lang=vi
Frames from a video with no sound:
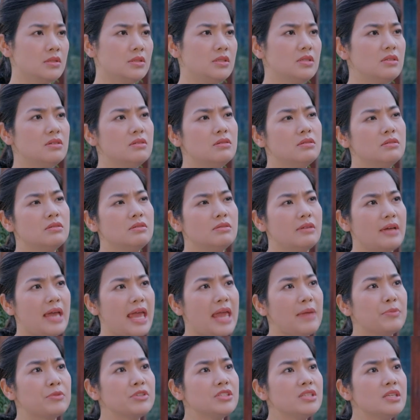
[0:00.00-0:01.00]
Chứ
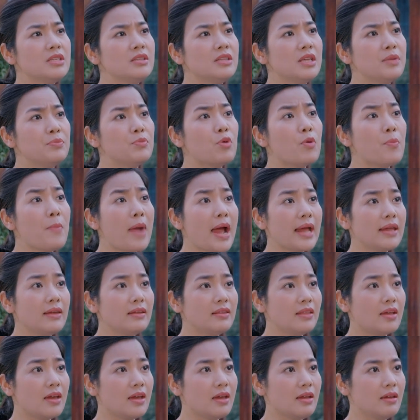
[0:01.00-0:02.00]
em cứ xin tiền bố mãi
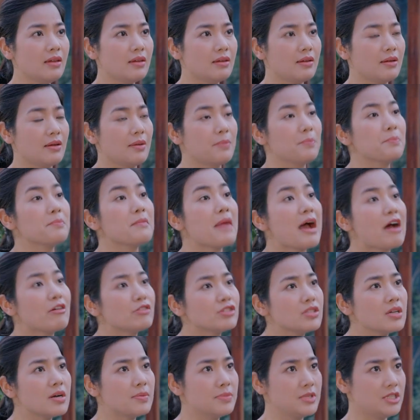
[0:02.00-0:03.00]
như thế
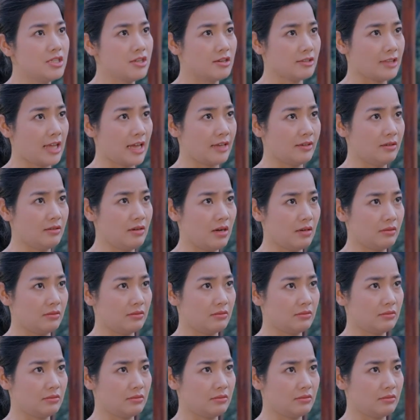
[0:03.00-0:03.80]
Bao giờ mới trưởng thành được